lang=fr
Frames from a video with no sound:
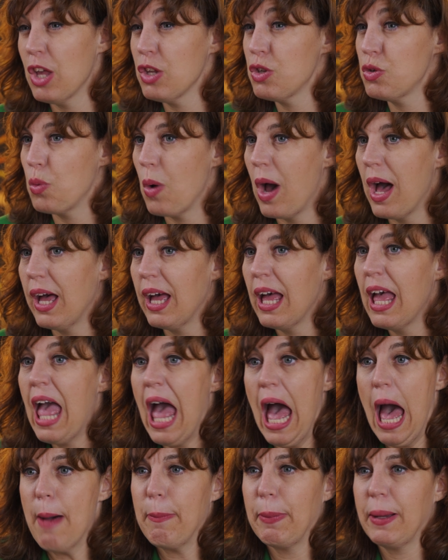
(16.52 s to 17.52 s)
Un soir,
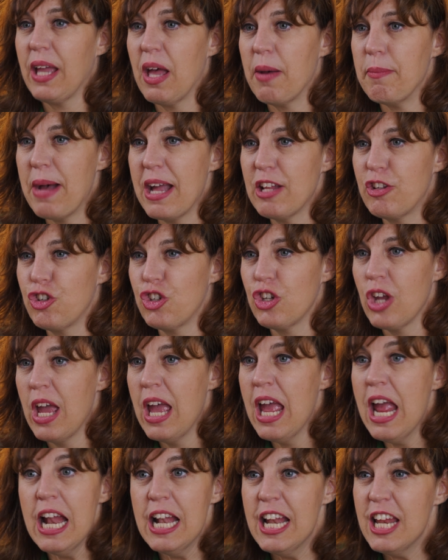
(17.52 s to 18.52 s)
après un match,
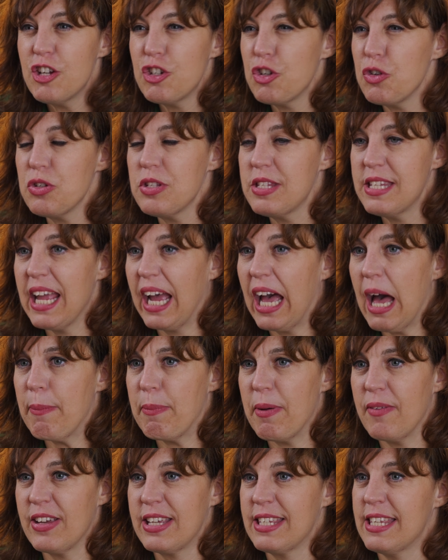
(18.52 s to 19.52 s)
les choses
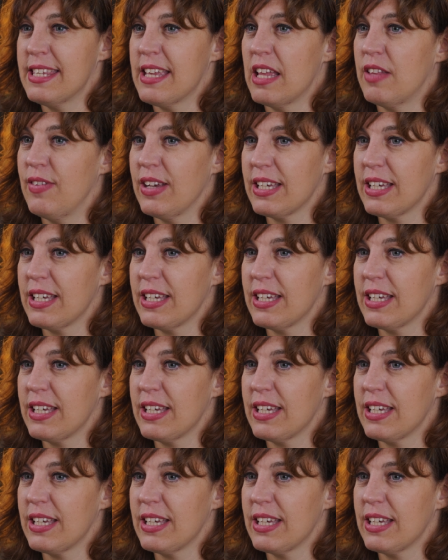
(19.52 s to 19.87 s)
dérapent avec ses